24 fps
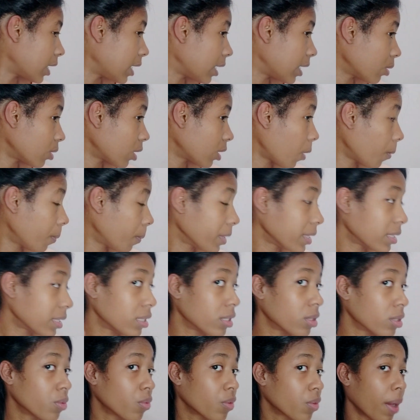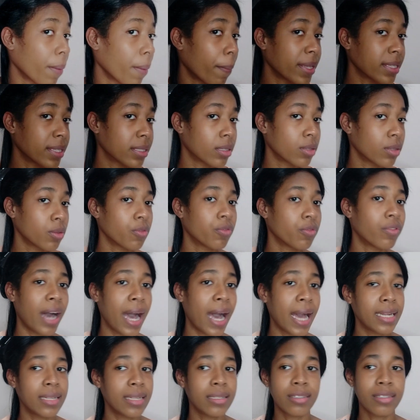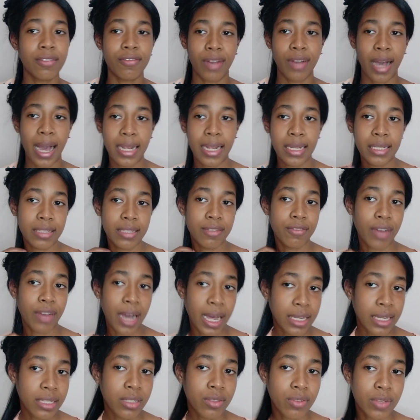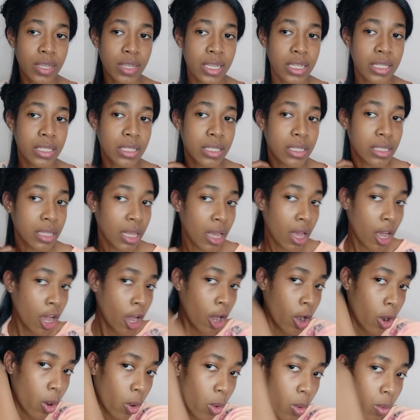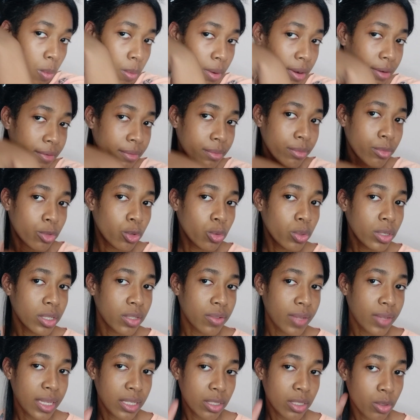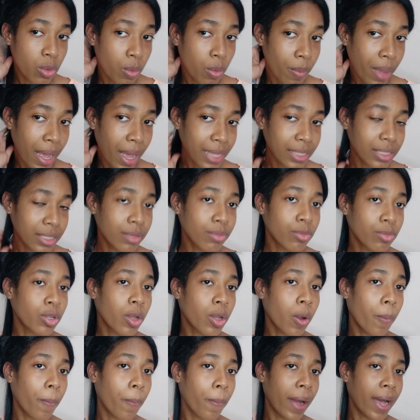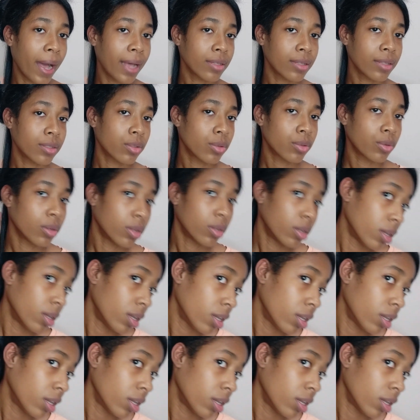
E eu não preciso ficar passando várias e várias e várias vezes. Uma, duas vezes no máximo que eu passo,